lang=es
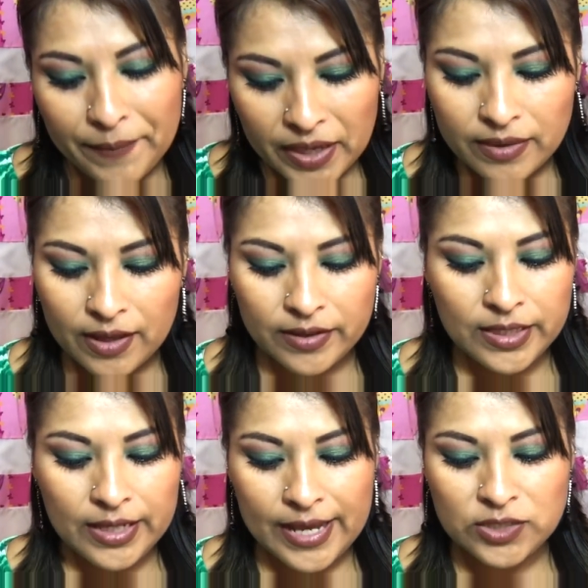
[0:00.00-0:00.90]

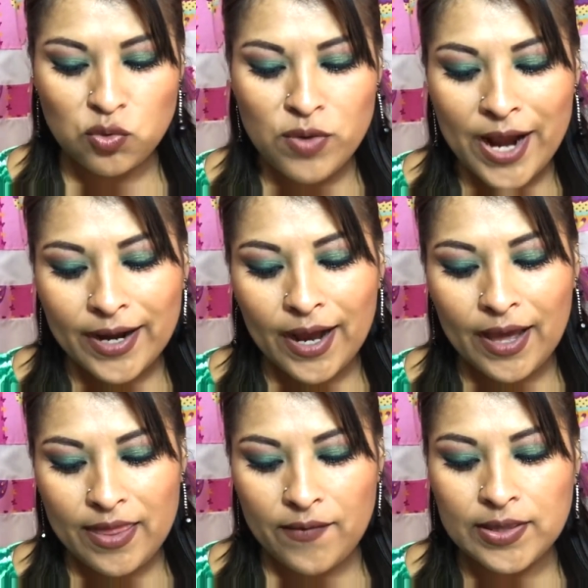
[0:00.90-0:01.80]
piden es una
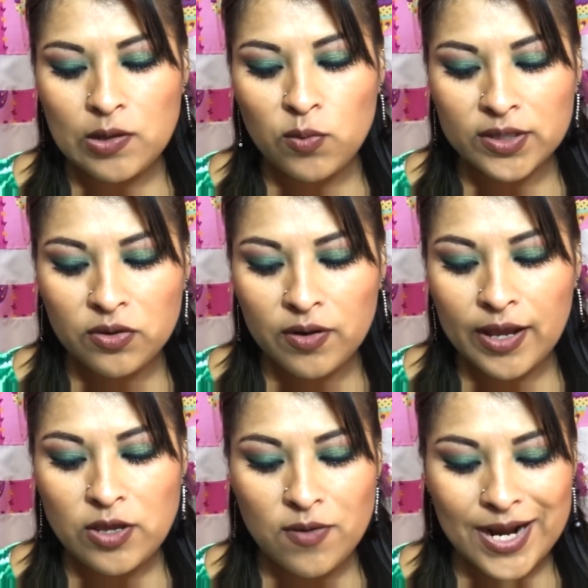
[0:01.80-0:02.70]
caja de 24
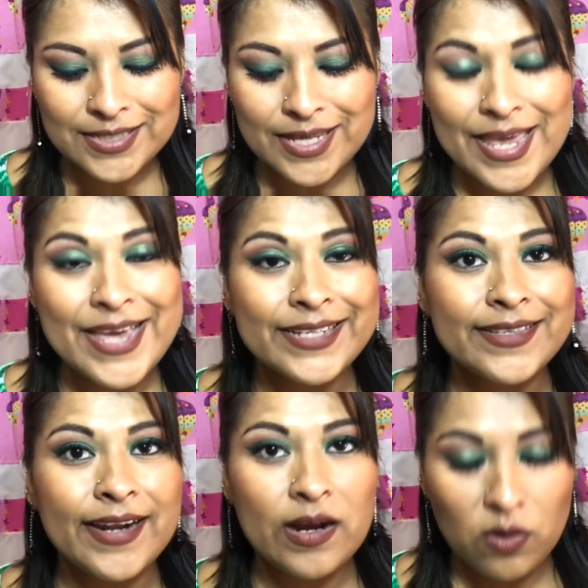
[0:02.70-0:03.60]
crayolas
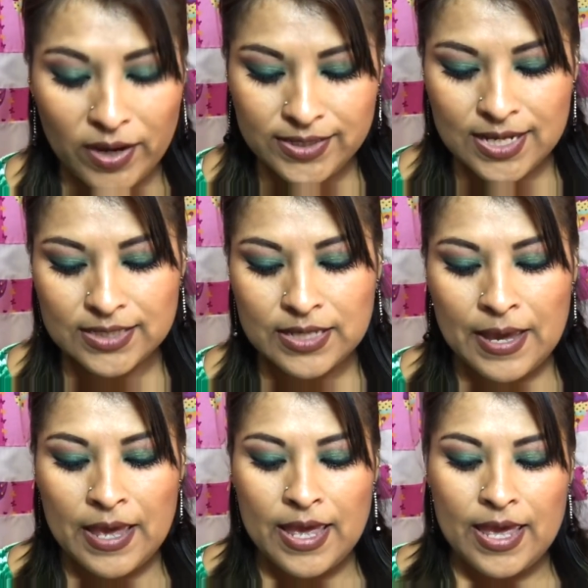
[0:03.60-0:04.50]
extra gruesas.
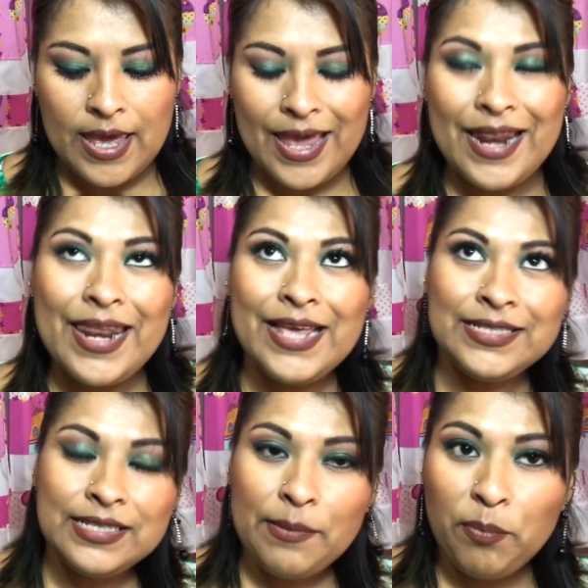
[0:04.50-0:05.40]
En
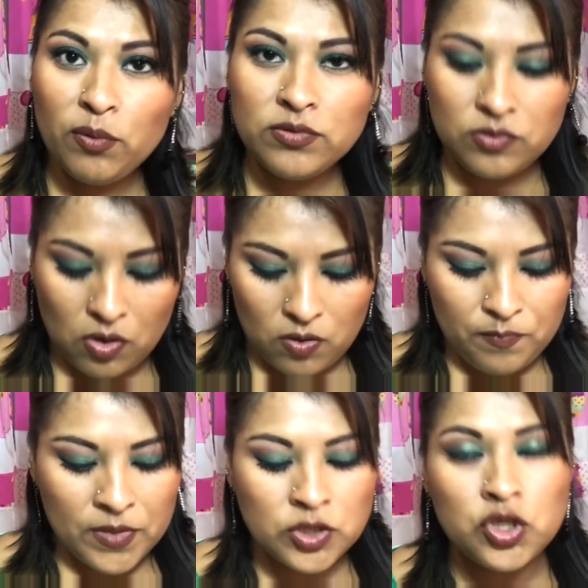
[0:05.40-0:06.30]
este punto
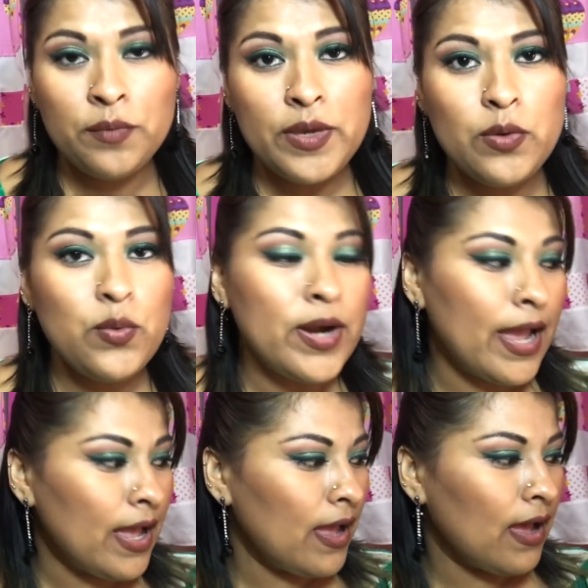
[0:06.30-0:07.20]
yo vi
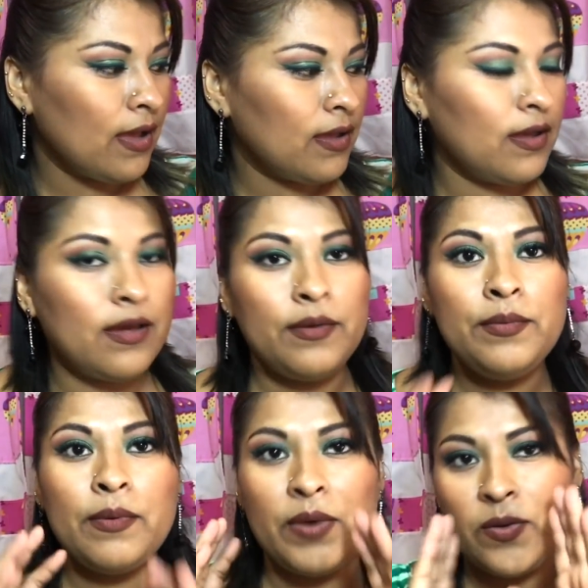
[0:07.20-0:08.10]
una, ah,
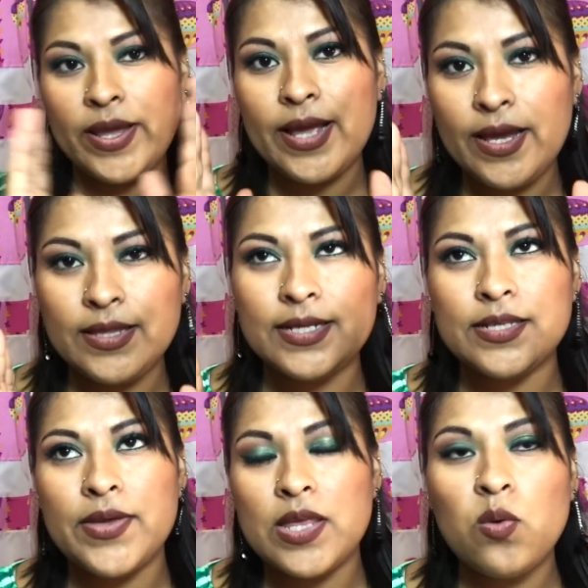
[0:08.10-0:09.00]
bueno, hay cajitas
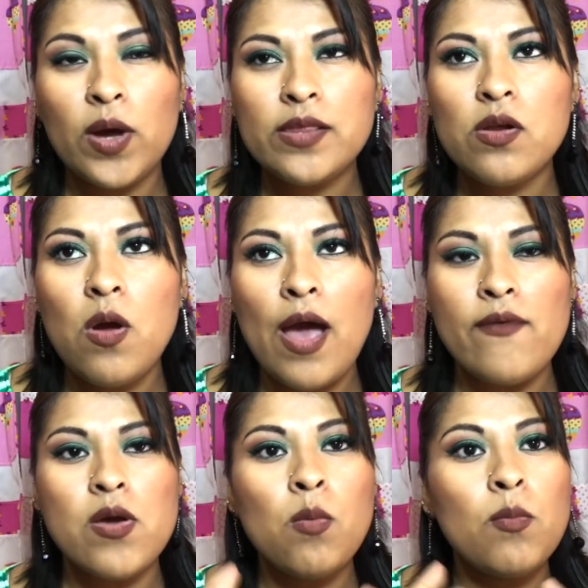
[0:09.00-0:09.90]
de 24,
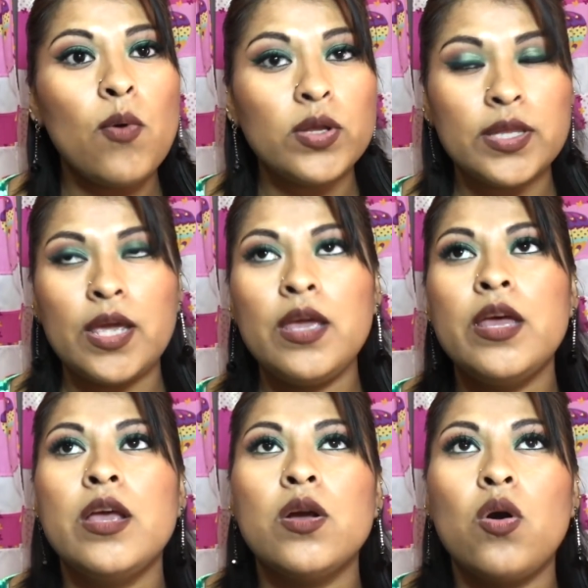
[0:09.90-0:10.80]
había un bote
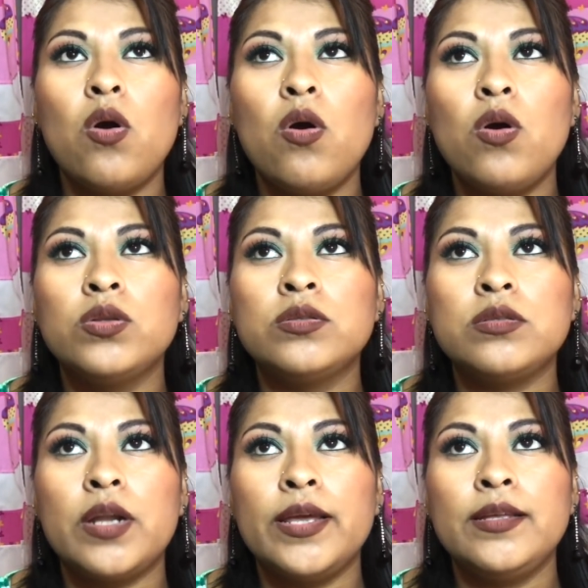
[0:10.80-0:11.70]
con
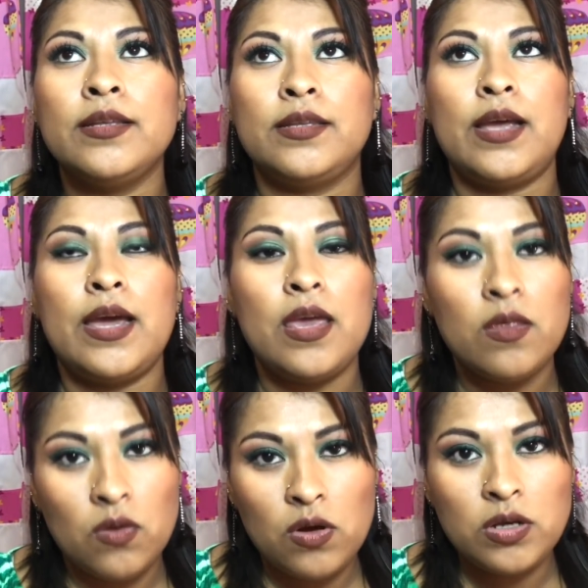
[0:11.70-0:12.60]

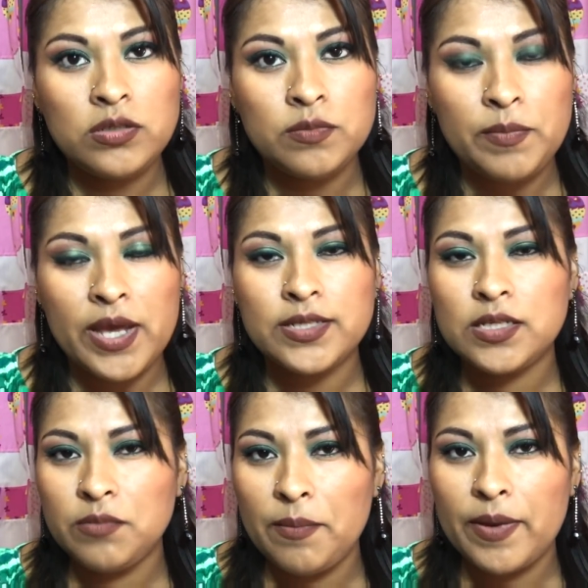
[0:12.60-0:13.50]
32 piezas me